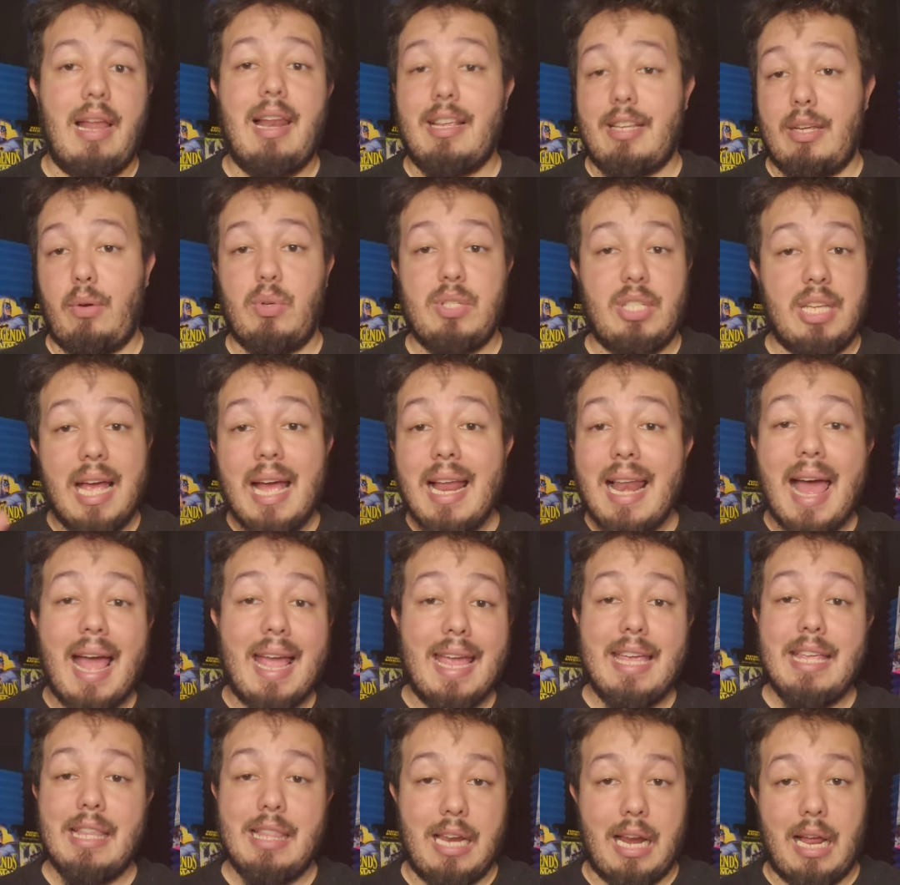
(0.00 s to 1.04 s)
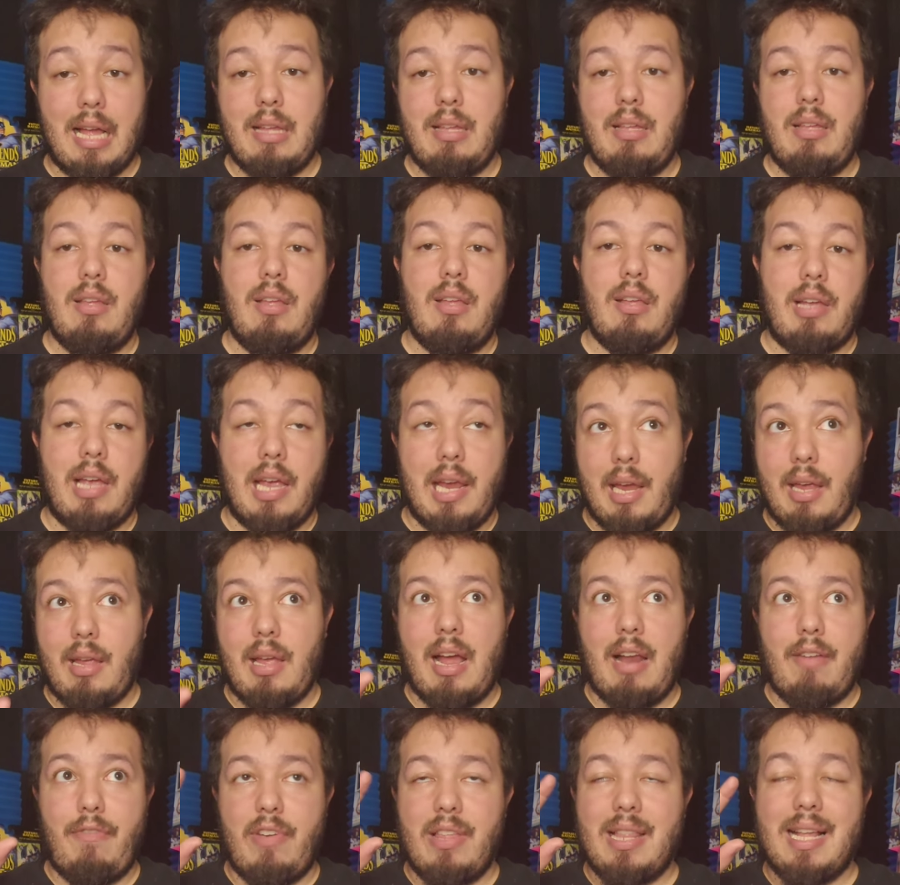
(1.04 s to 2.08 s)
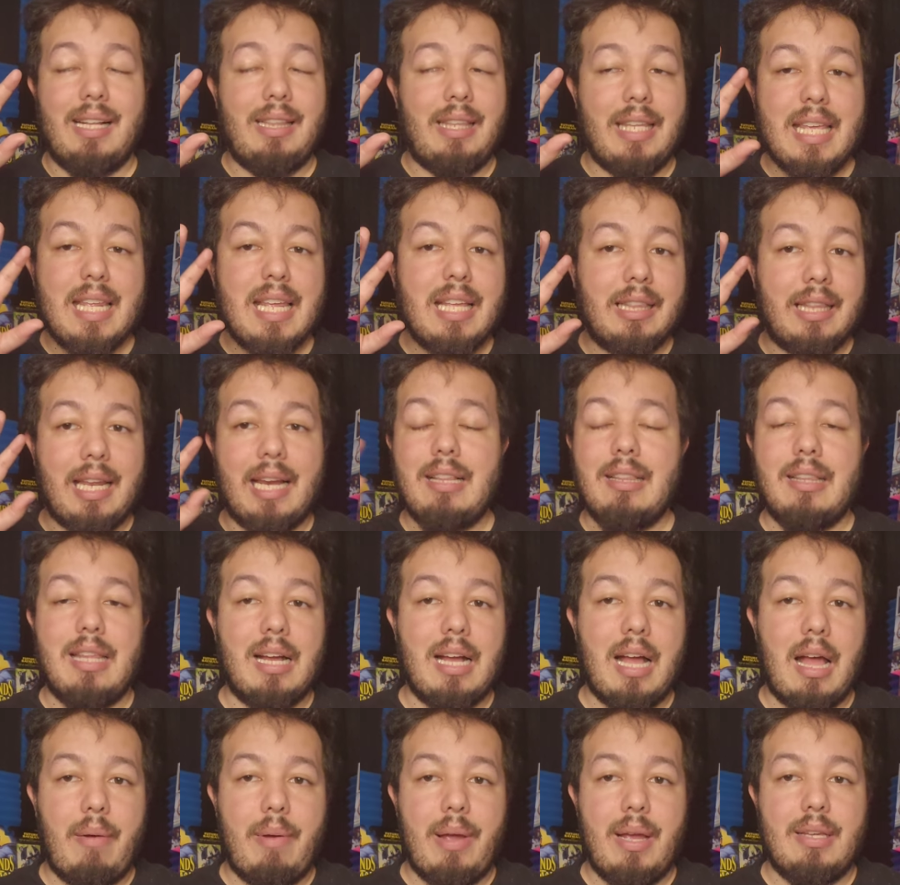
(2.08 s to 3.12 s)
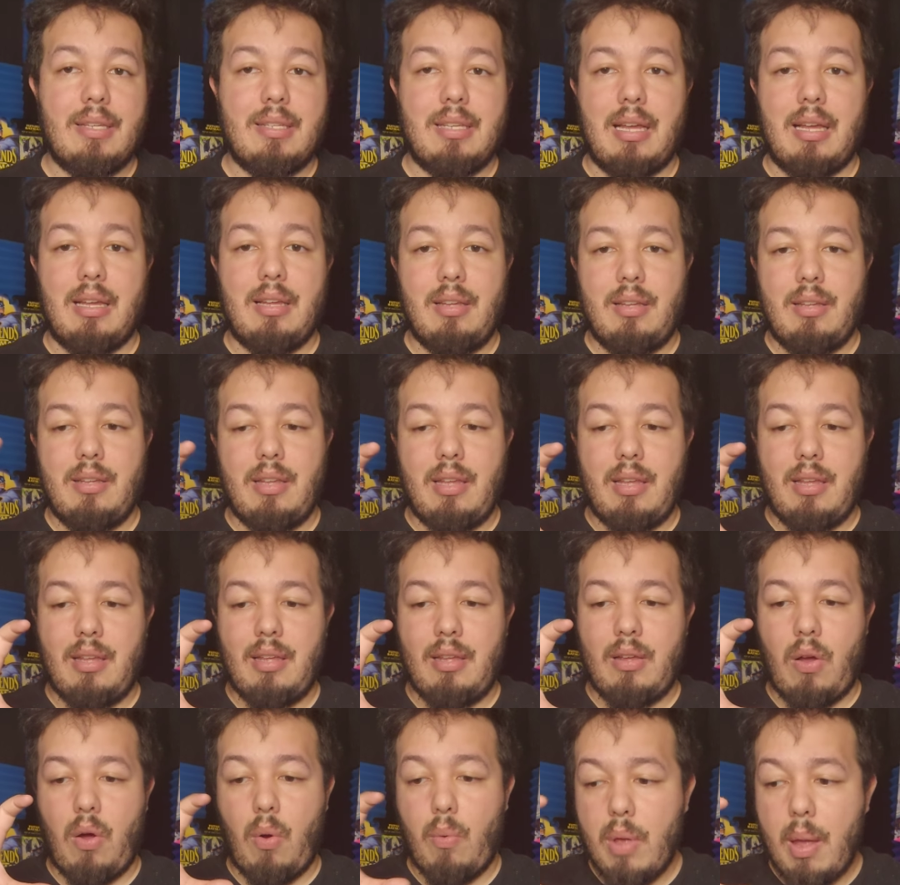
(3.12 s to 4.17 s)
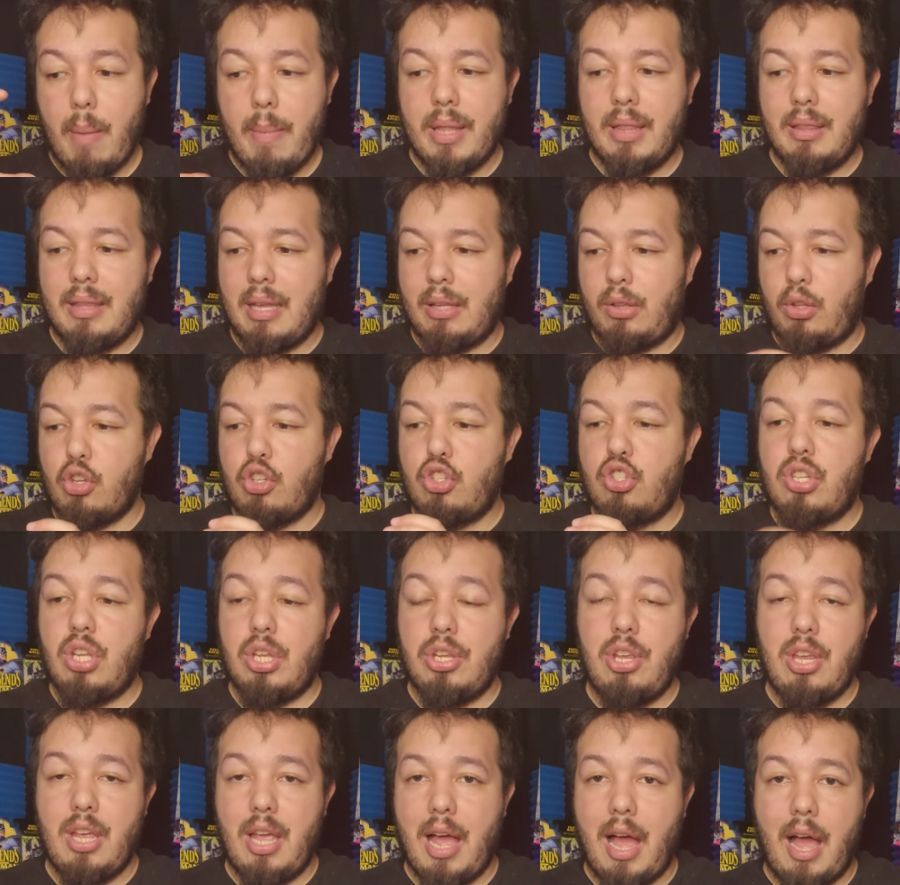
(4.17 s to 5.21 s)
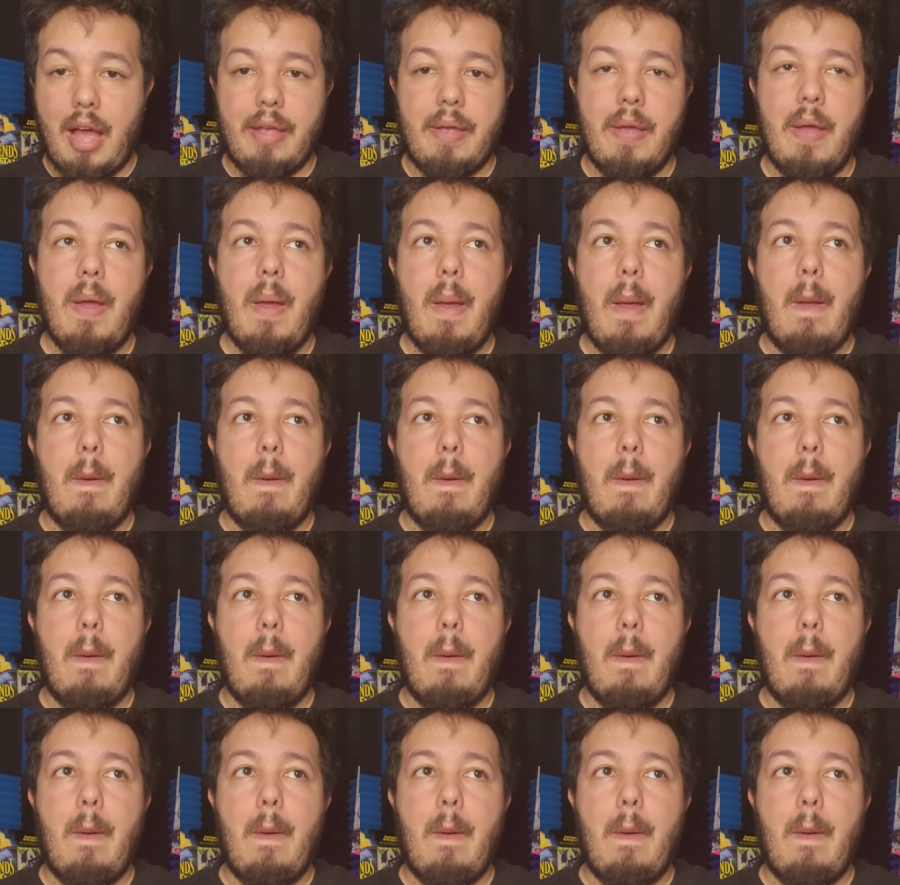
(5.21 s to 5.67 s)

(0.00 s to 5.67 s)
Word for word: En la secuencia de la Hidra, que al final tiene 30 cabezas, obviamente esto es CGI.